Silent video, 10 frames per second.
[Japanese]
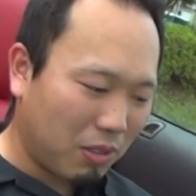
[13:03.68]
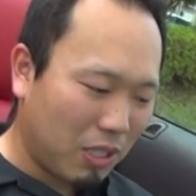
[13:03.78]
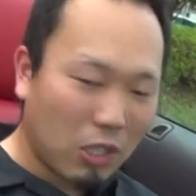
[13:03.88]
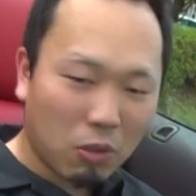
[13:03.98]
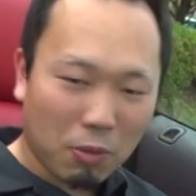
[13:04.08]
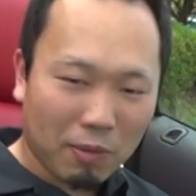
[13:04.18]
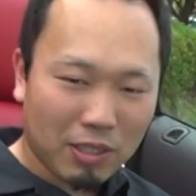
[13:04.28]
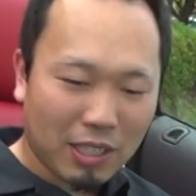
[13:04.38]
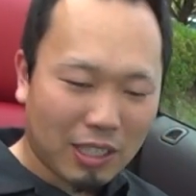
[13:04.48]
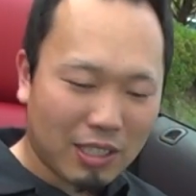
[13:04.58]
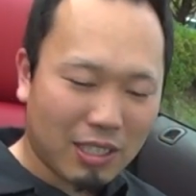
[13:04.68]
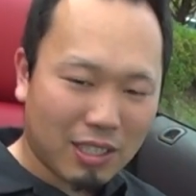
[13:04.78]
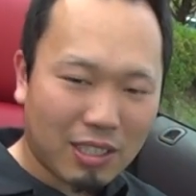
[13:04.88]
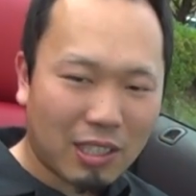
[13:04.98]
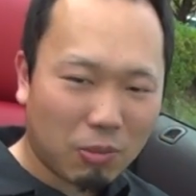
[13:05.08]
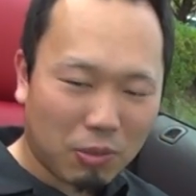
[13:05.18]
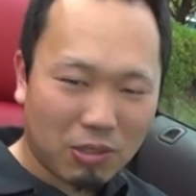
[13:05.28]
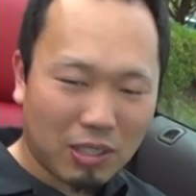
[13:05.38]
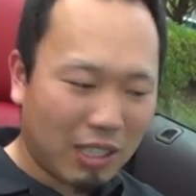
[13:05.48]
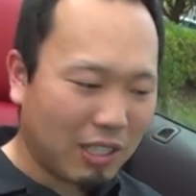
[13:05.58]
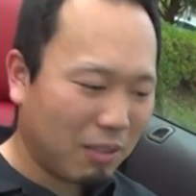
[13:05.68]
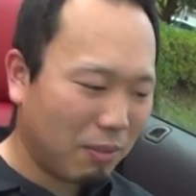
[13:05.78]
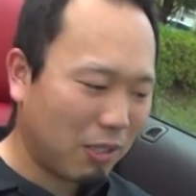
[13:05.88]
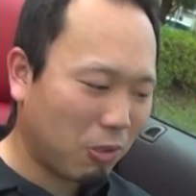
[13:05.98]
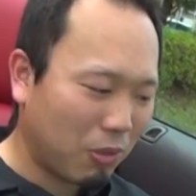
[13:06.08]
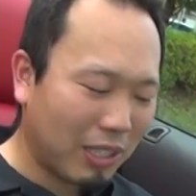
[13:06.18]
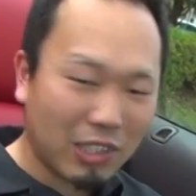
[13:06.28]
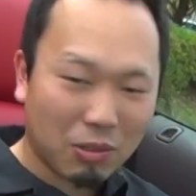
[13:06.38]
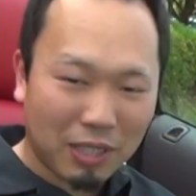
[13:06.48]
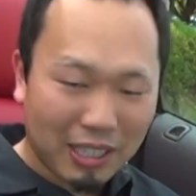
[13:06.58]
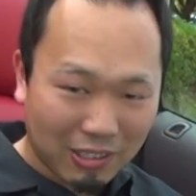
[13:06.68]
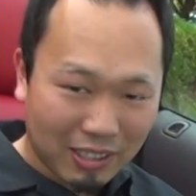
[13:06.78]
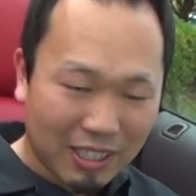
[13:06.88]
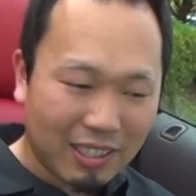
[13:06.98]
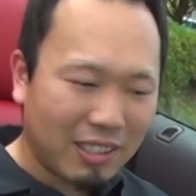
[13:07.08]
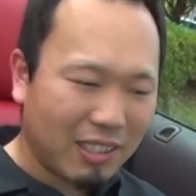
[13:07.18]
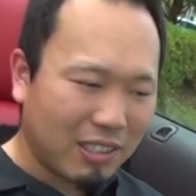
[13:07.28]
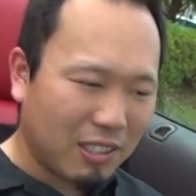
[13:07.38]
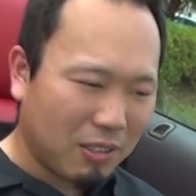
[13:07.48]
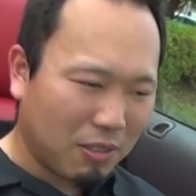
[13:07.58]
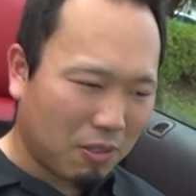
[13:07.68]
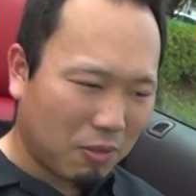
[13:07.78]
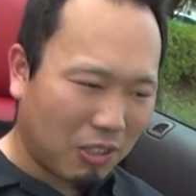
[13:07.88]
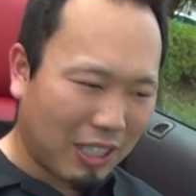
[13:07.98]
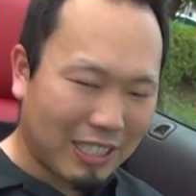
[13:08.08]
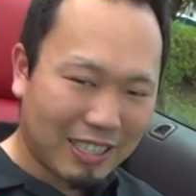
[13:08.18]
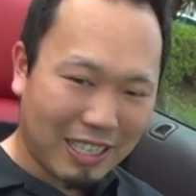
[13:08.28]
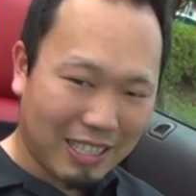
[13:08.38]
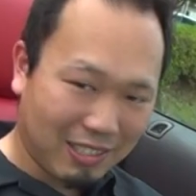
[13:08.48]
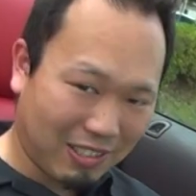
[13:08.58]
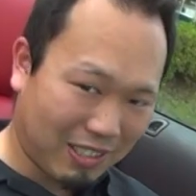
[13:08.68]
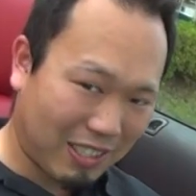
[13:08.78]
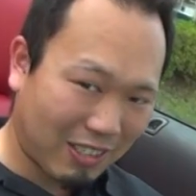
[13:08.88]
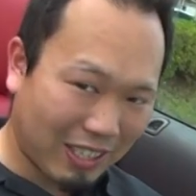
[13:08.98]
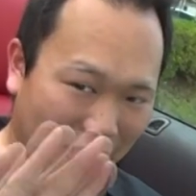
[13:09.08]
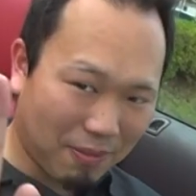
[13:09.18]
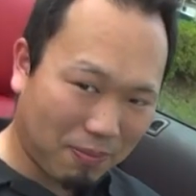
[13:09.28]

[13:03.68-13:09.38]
いいと思います形が好きな人もいるんでね、まあそこは何とも言えないのでこんな感じでさようなら